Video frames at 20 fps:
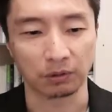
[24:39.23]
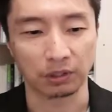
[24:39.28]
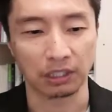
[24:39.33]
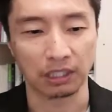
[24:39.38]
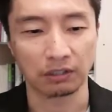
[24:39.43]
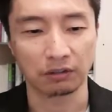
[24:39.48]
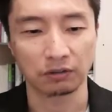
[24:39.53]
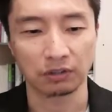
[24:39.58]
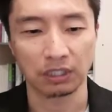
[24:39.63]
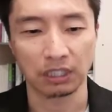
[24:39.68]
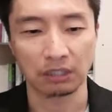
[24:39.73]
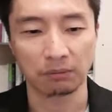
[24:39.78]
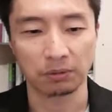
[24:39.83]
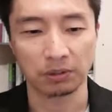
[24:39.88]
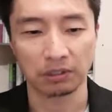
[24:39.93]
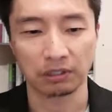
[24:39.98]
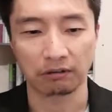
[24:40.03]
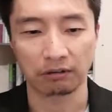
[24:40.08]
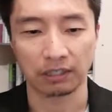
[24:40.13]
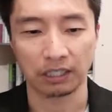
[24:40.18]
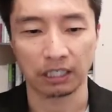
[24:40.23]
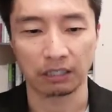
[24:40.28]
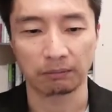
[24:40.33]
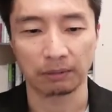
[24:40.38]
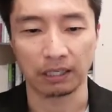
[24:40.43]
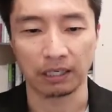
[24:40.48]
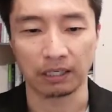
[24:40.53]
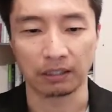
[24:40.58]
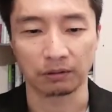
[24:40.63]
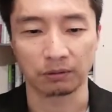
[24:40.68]
これ LTV が分かれ
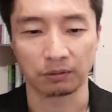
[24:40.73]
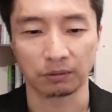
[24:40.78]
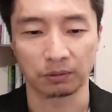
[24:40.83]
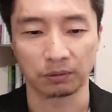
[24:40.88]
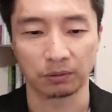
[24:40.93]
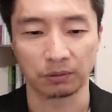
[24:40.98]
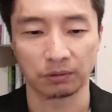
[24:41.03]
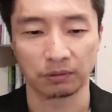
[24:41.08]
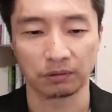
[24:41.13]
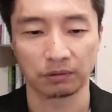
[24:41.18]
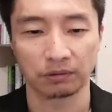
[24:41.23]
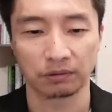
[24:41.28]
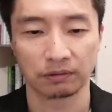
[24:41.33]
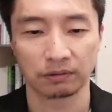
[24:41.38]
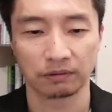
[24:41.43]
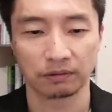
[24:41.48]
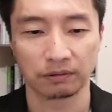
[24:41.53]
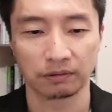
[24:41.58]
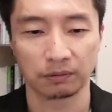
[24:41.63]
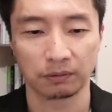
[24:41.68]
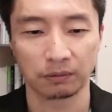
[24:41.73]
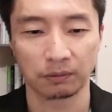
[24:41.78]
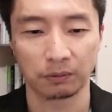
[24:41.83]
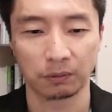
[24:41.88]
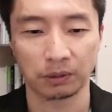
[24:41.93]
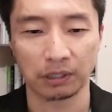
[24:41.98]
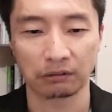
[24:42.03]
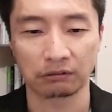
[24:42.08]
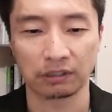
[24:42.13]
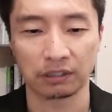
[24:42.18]
ば、この
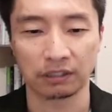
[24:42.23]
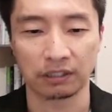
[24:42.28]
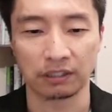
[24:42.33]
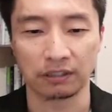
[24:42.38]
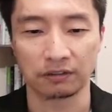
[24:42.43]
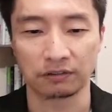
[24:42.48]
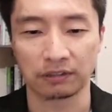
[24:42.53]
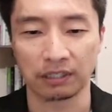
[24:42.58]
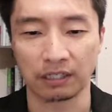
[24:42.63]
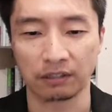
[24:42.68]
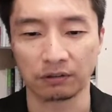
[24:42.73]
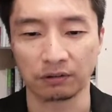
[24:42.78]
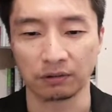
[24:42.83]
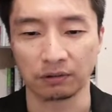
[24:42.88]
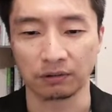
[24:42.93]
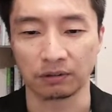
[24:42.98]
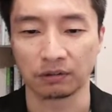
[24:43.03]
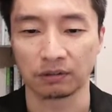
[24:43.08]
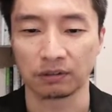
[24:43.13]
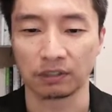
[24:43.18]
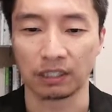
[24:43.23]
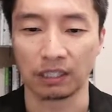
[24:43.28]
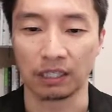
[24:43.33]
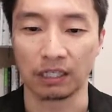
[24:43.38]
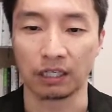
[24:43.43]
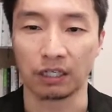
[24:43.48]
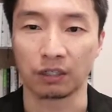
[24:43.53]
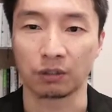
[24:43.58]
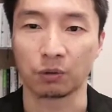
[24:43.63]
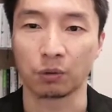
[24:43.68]
顧客あたりに使える、
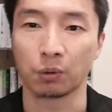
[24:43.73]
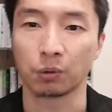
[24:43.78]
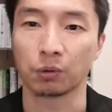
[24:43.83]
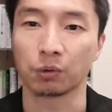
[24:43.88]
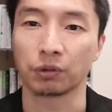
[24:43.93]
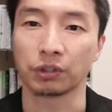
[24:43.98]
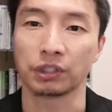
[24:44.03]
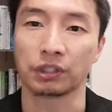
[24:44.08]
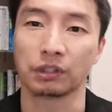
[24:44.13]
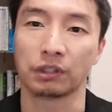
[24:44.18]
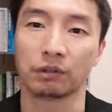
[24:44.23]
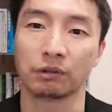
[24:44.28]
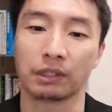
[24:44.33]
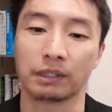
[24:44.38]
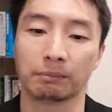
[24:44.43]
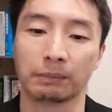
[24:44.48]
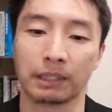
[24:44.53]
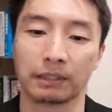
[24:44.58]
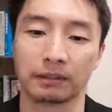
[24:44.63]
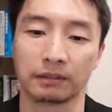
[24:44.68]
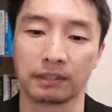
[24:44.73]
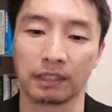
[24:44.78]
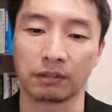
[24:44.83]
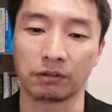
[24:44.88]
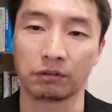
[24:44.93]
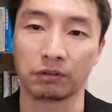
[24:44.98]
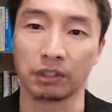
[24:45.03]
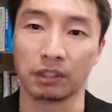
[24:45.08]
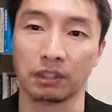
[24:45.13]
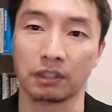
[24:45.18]
え広告費っていうのが、まあ、
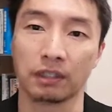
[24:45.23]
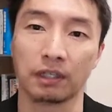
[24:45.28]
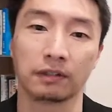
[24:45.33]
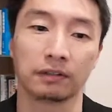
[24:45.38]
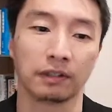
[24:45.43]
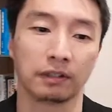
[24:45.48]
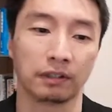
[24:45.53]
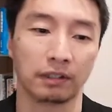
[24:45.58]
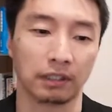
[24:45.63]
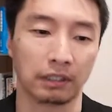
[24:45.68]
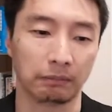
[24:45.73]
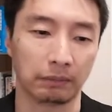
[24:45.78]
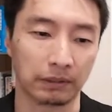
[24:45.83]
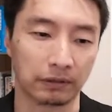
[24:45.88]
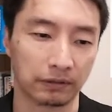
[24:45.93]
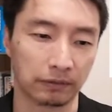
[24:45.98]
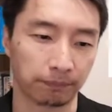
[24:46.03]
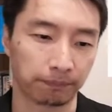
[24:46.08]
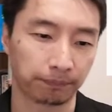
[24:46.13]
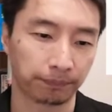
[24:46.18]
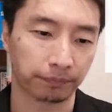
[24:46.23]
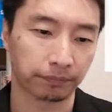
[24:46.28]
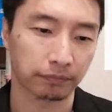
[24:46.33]
ざっくり計算できます。